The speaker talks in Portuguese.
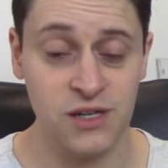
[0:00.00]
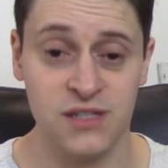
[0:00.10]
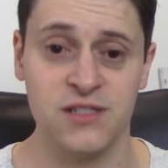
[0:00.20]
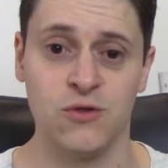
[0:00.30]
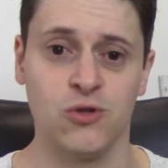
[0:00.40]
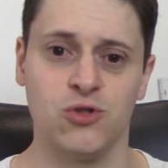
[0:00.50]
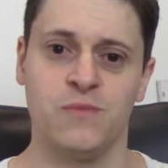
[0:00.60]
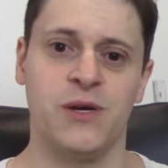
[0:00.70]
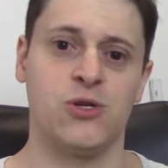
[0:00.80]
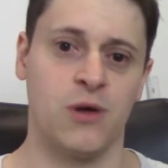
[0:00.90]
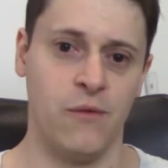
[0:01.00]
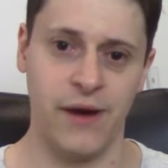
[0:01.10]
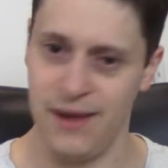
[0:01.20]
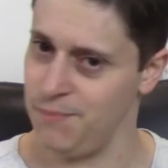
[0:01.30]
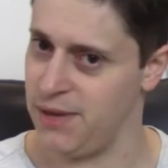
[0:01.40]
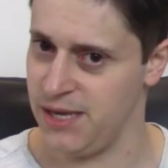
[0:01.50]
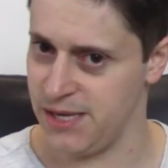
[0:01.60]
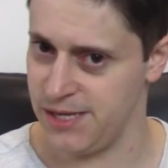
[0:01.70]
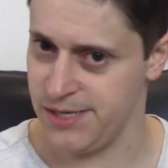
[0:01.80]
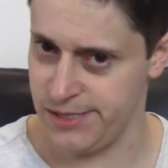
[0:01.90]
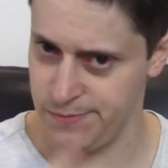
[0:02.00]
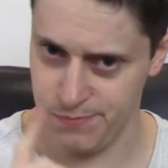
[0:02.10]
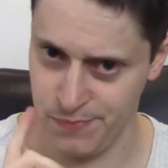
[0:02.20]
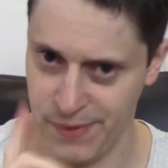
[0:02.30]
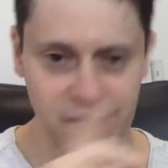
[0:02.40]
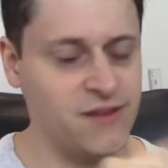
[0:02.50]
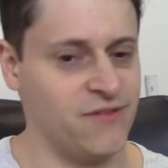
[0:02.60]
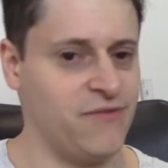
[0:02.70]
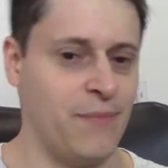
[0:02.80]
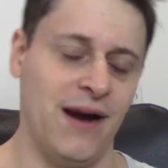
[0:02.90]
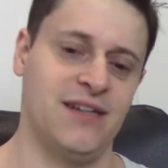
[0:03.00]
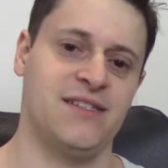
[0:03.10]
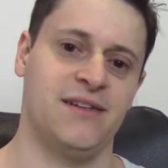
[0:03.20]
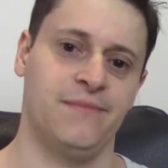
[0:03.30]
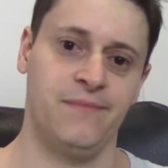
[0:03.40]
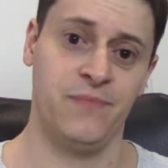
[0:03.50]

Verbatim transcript: ansioso para jogar um remake de Prince of Persia.